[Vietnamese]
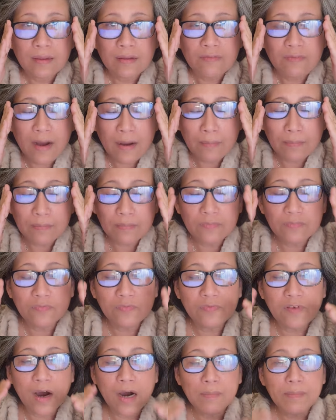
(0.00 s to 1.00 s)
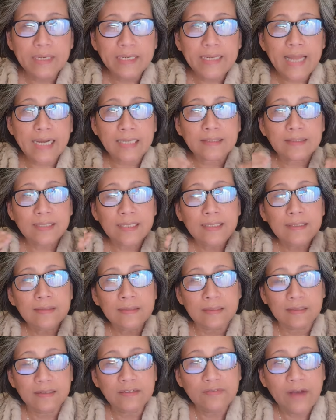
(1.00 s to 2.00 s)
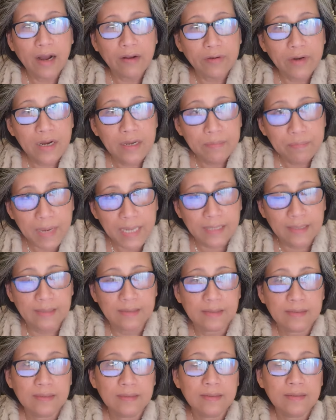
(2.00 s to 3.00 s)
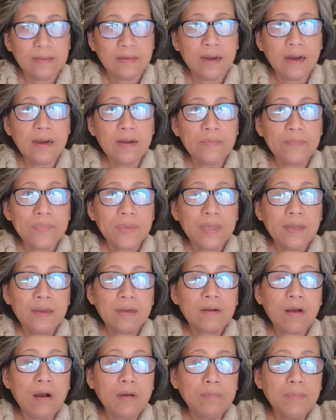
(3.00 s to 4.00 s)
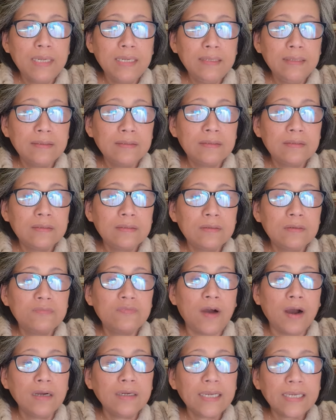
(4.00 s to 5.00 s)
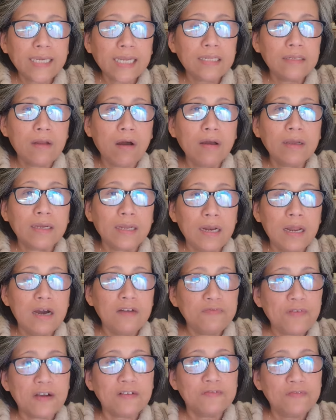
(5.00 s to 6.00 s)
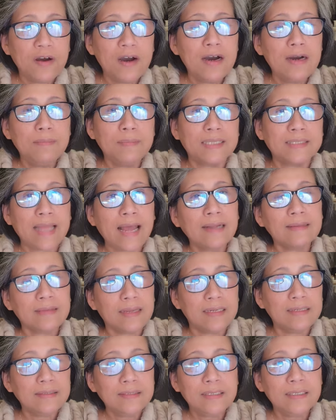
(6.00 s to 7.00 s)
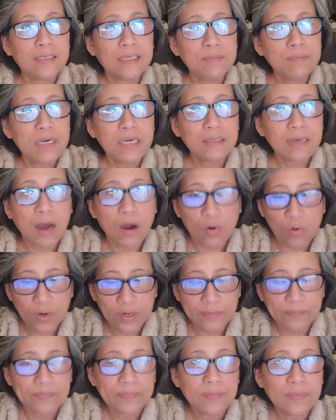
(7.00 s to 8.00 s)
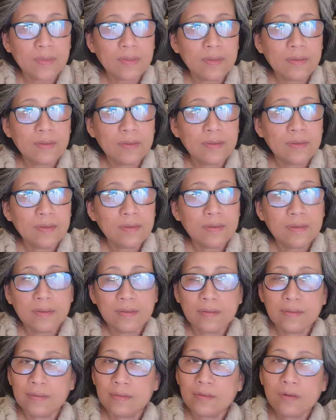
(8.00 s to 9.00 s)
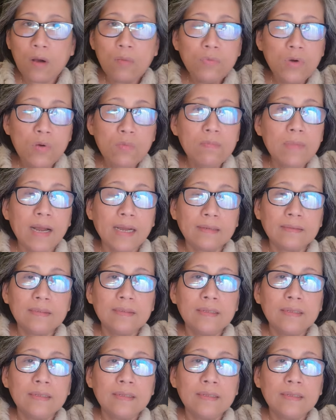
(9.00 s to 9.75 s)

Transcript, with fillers: và vợ mình đặt tin tưởng vào nơi mình đó còn mình vẫn cái cách nói lơ phất phơ mà tán tỉnh như cái bước đầu á không đúng bạn